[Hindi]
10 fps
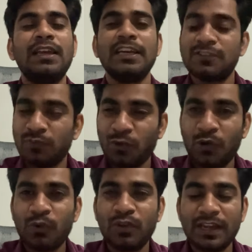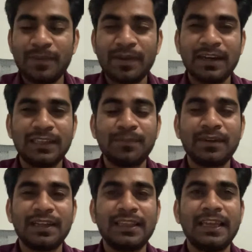इस ब्लॉग को यहीं पे ख़त्म
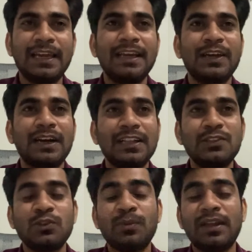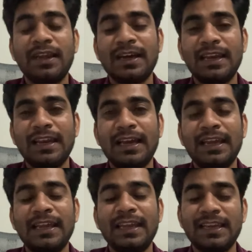करते हैं कल सुबह निकलना है
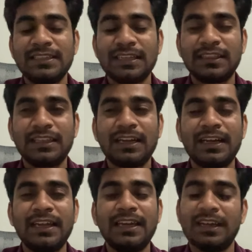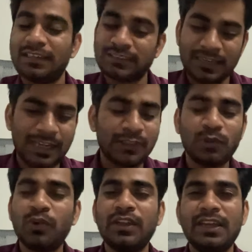यानी सत्रह है अगर रात
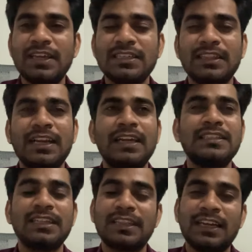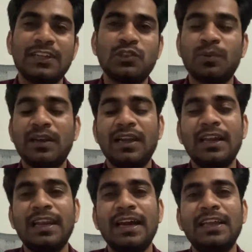तो हो रही है सत्रह की सत्रह की सुबह
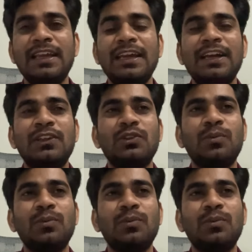निकलना है तो